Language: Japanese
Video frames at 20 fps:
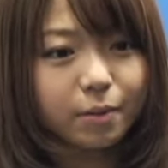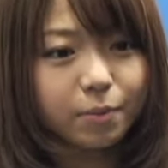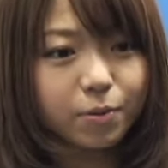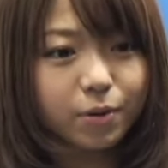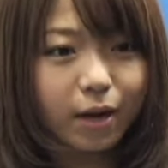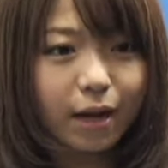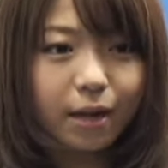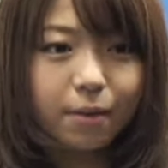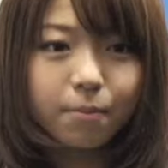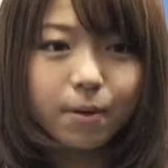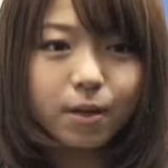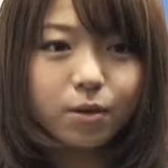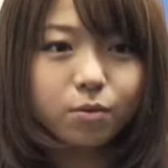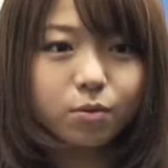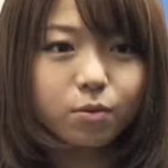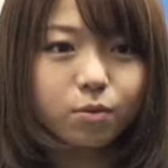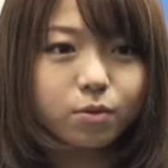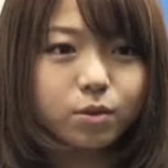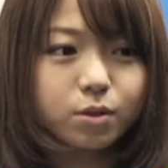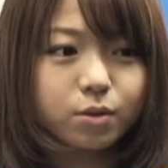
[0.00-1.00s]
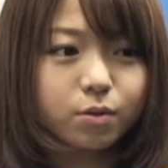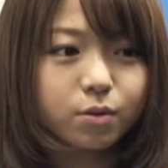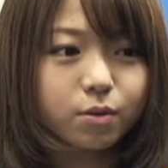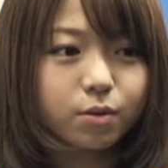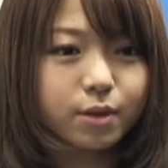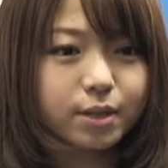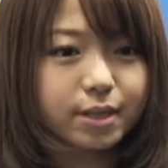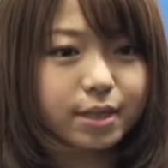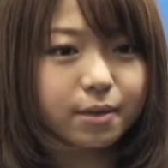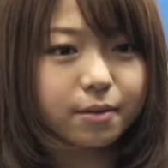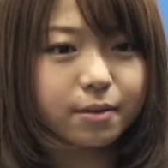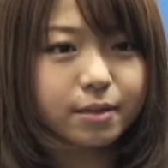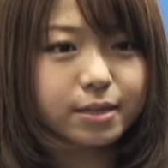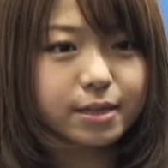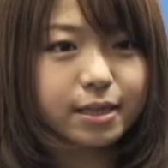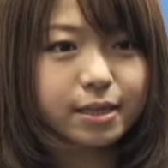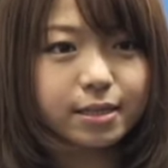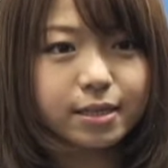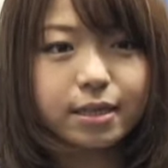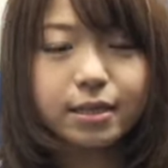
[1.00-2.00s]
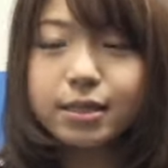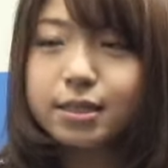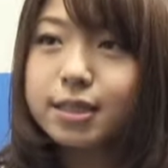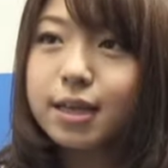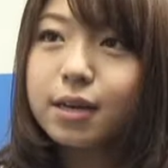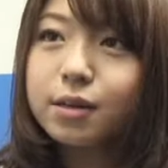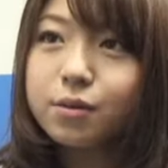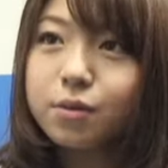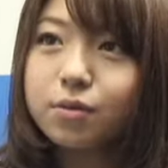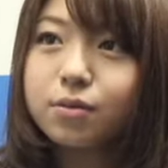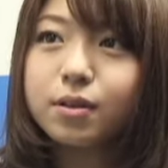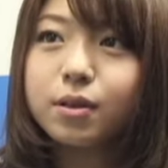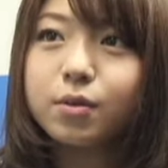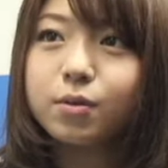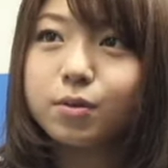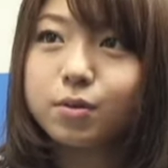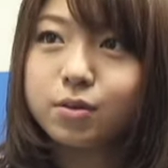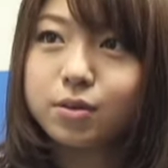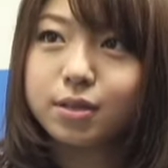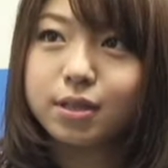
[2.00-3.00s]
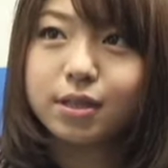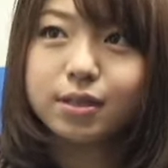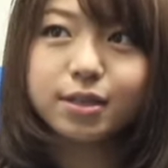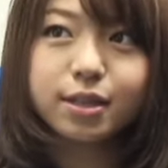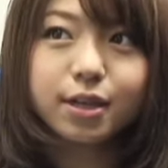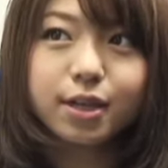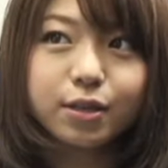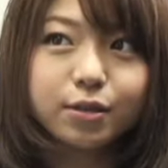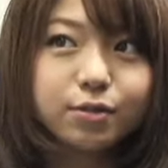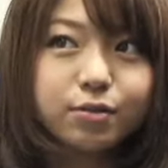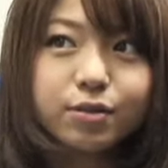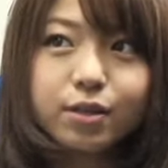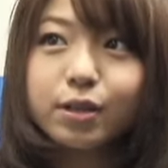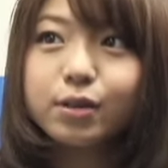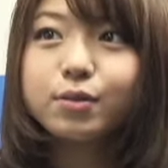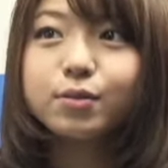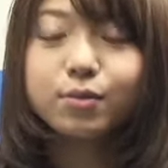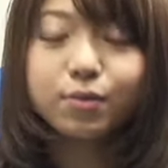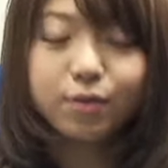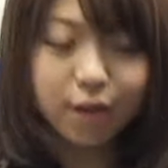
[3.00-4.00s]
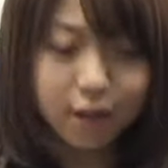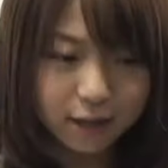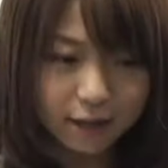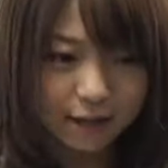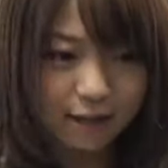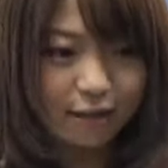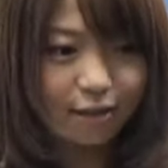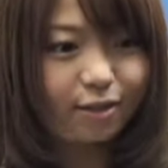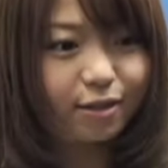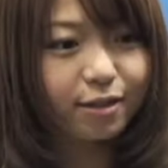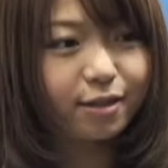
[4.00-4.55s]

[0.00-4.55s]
プライベートとお仕事じゃ全然違うよってよくスタッフさんが言ってるので